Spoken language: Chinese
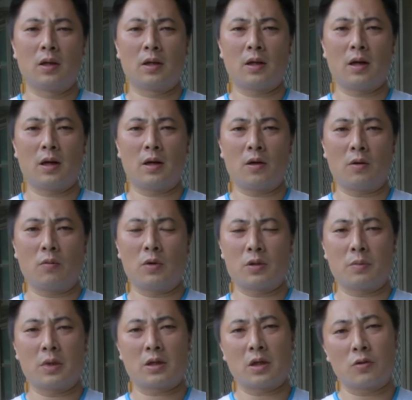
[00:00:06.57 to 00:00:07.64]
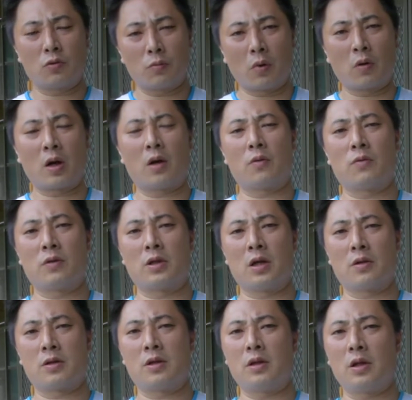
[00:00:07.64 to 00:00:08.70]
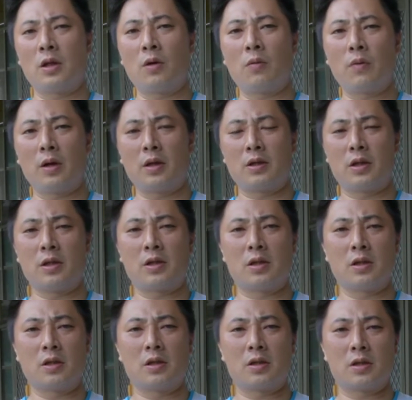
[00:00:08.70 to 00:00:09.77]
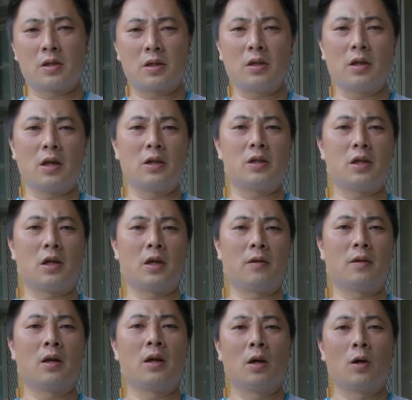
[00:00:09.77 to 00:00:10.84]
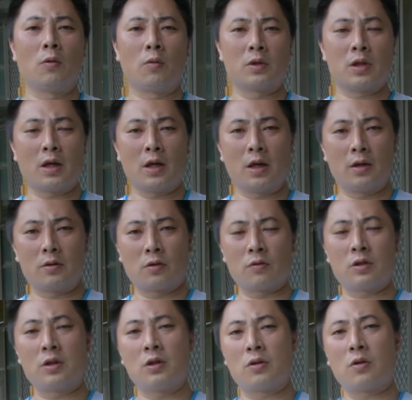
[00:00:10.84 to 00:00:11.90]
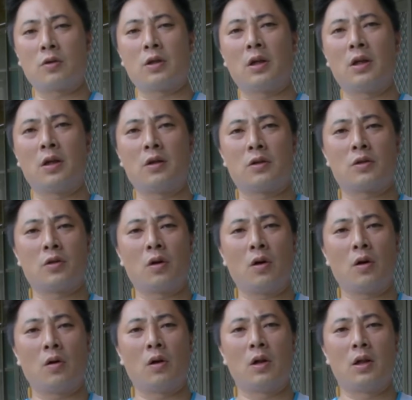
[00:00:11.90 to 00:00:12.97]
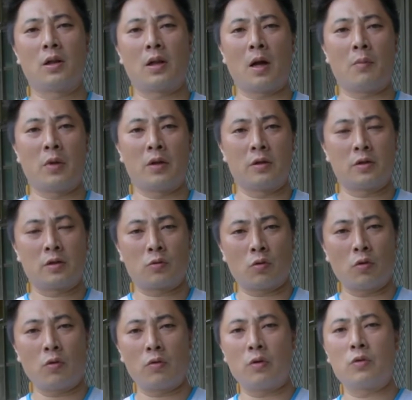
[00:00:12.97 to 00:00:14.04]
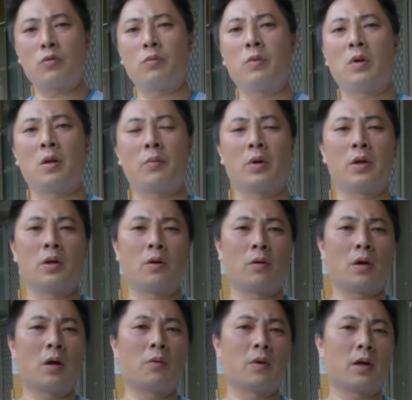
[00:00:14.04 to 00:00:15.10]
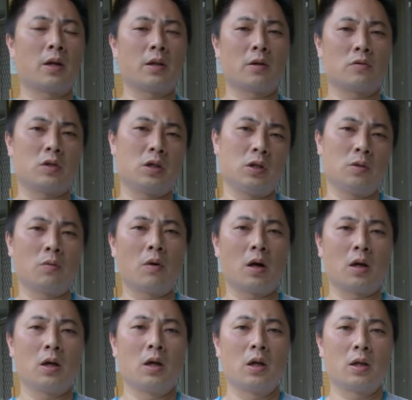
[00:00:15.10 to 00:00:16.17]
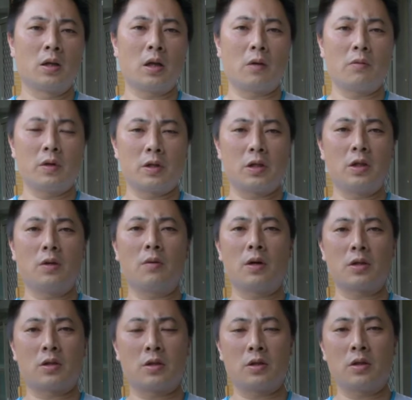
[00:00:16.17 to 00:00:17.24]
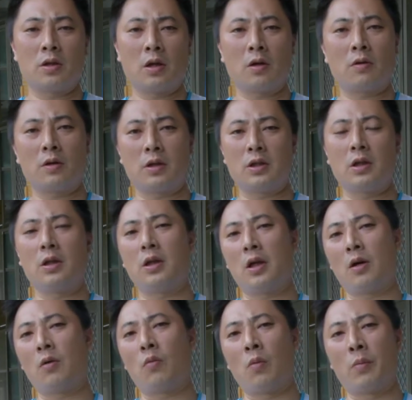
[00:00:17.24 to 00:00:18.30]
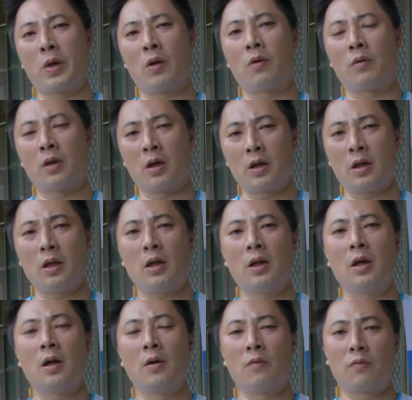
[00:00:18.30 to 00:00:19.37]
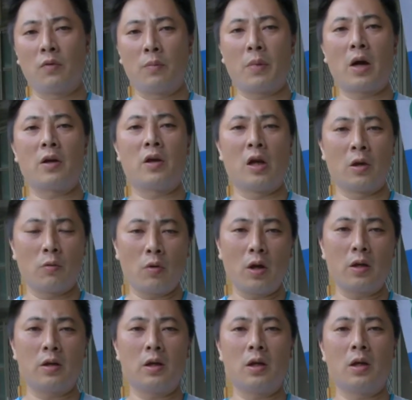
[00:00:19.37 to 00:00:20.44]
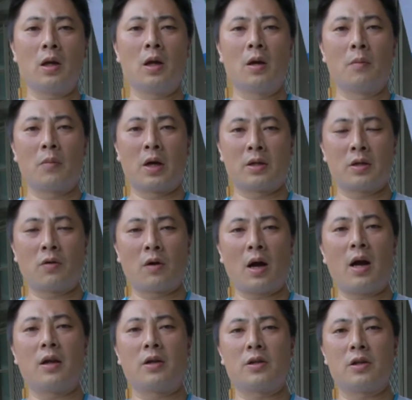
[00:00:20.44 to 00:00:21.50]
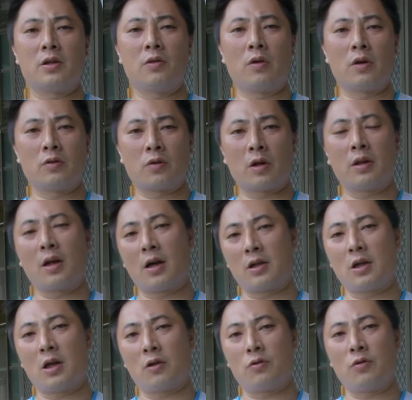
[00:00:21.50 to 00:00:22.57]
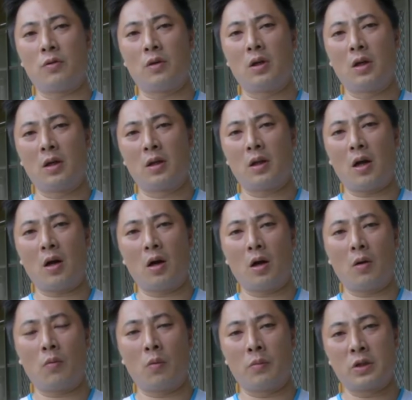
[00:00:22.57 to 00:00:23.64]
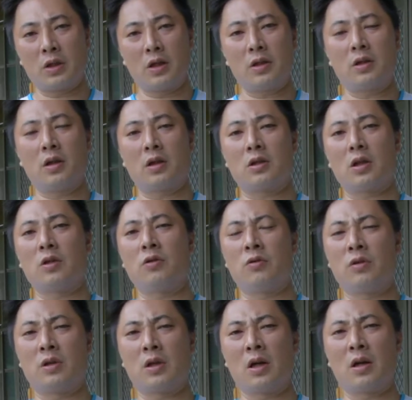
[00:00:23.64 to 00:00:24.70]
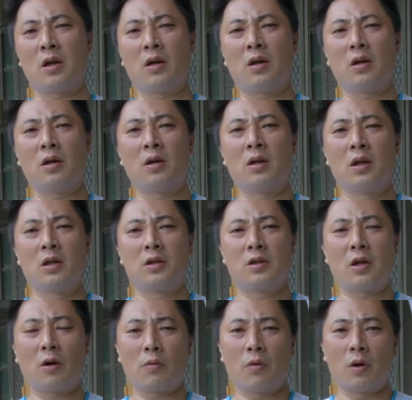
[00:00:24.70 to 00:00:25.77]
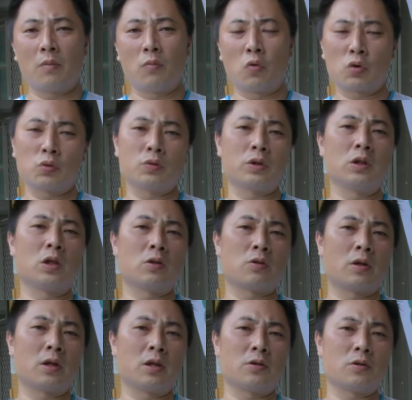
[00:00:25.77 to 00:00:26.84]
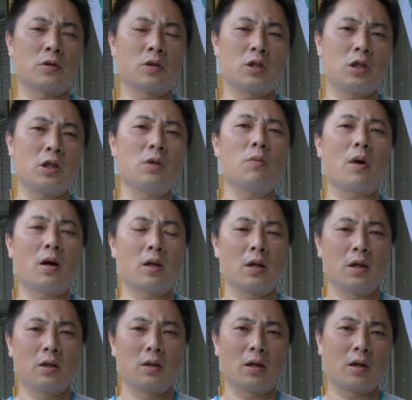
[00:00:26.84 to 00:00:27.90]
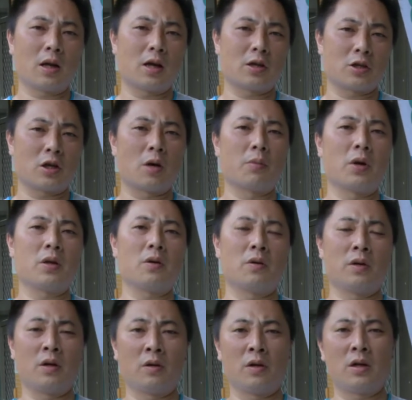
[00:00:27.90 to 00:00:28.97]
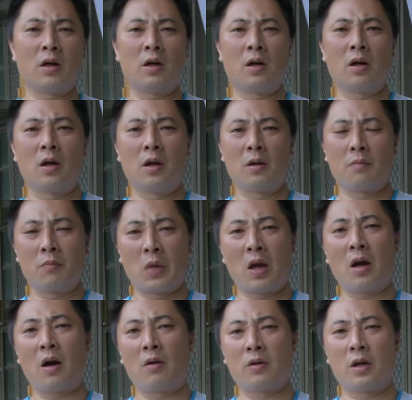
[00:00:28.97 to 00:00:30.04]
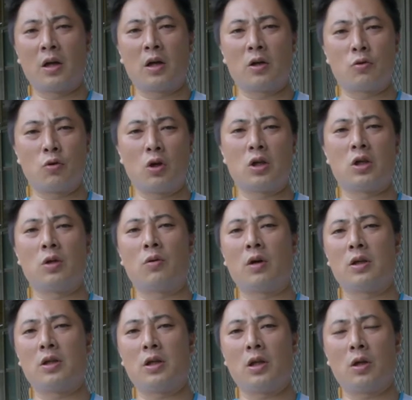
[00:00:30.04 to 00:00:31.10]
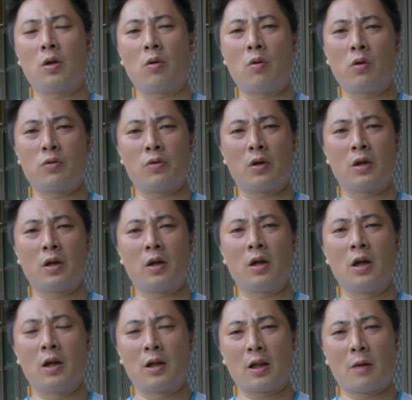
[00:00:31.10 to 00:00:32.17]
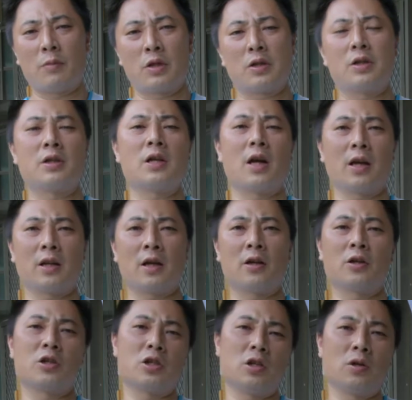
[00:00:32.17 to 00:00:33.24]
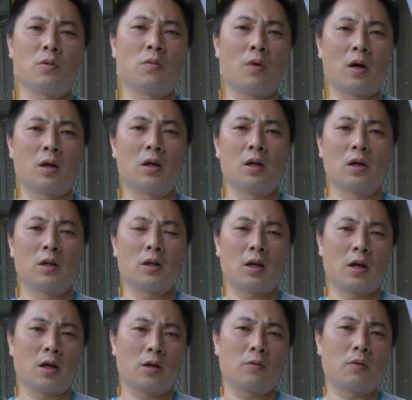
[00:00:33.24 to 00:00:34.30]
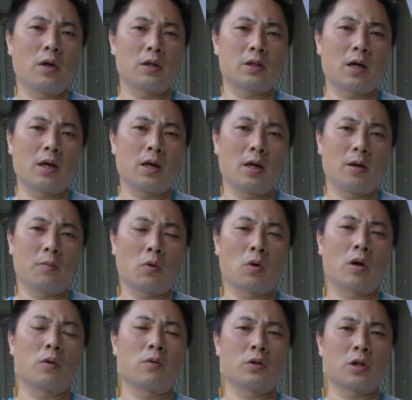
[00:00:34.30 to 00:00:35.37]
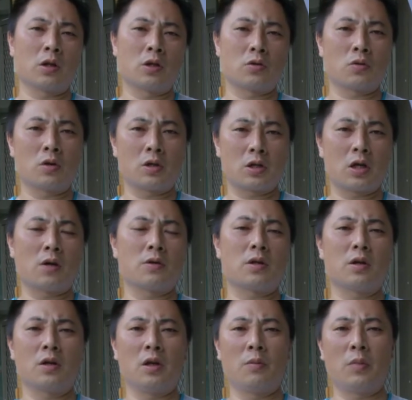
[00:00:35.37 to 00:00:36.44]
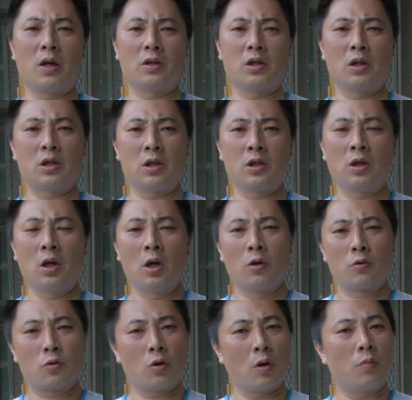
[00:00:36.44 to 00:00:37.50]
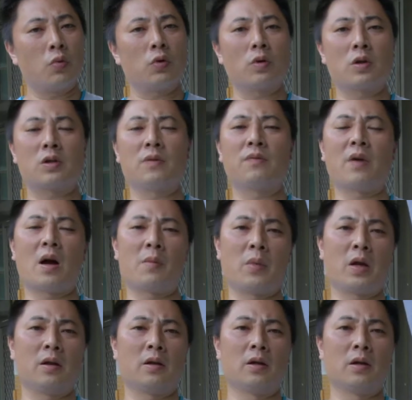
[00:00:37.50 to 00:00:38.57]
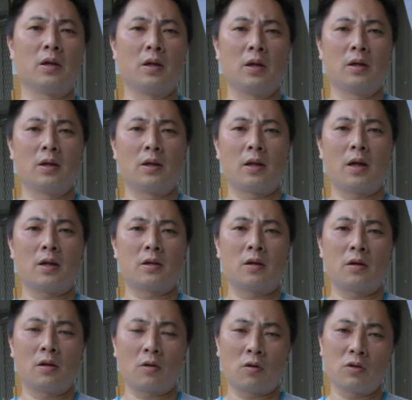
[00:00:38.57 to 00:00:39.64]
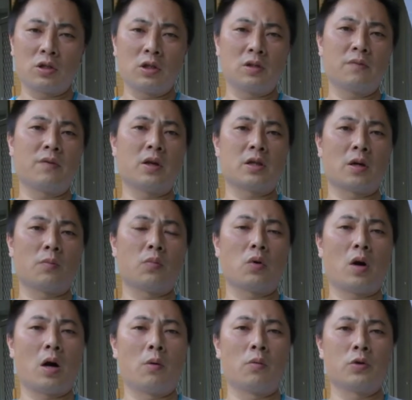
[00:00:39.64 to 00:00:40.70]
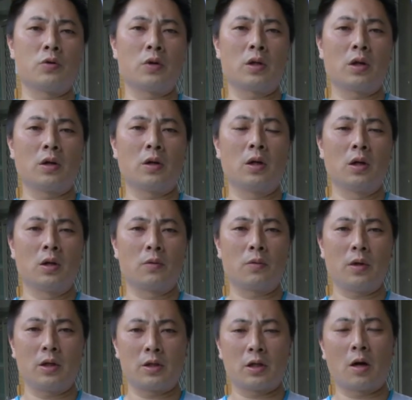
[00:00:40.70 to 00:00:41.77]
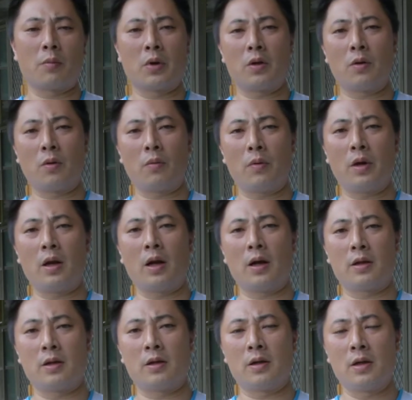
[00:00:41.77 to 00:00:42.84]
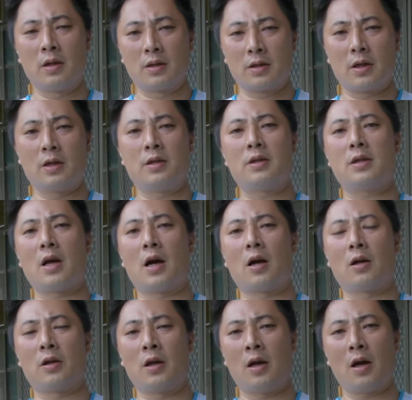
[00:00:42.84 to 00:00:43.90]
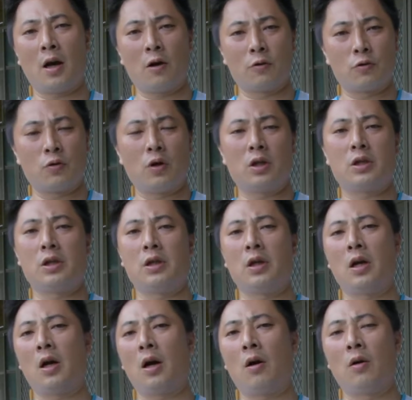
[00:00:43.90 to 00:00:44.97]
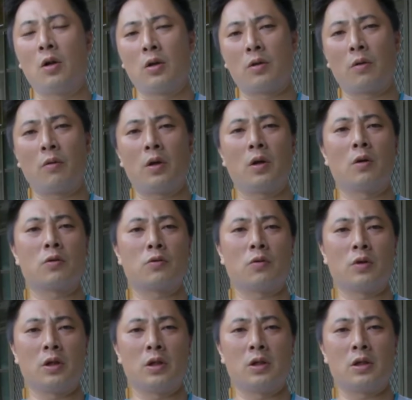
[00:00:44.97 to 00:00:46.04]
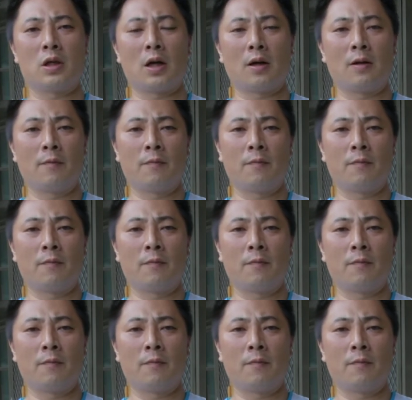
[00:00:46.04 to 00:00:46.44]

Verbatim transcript: 那为什么要赞助蓬莱国小？是因为其实十四年前我在从事寿险业的时候，他们所有原住民的朋友让我看到希望。那我也希望十四年后的今天，我们有能力，富邦也愿意把这种爱的资源传达下去。那我们这次能争取这个校园魔术师的专案，就是希望能让小朋友有一个。美好的一个学习环境，因为我觉得他们是下一代的希望。那因为在蓬莱国小的所有校舍里面，其实全部都是发霉的，那这个空气是非常不好。我觉得对小朋友未来的成长也好，学习也好，都会有所影响。